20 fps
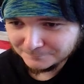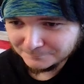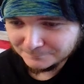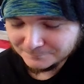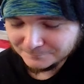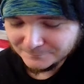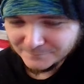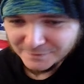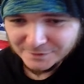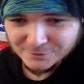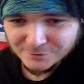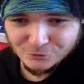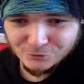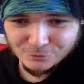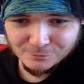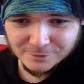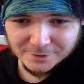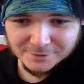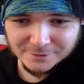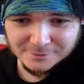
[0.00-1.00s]
Нет,
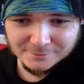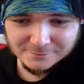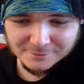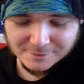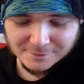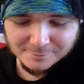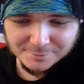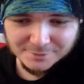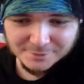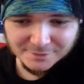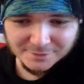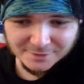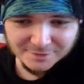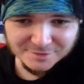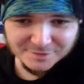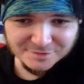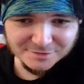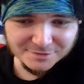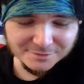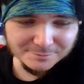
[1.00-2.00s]
чуваки, топить
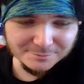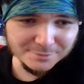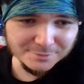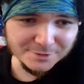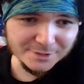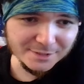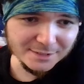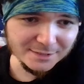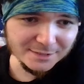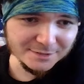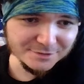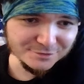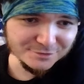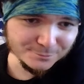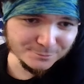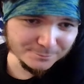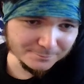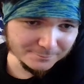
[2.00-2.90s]
надо за империализм,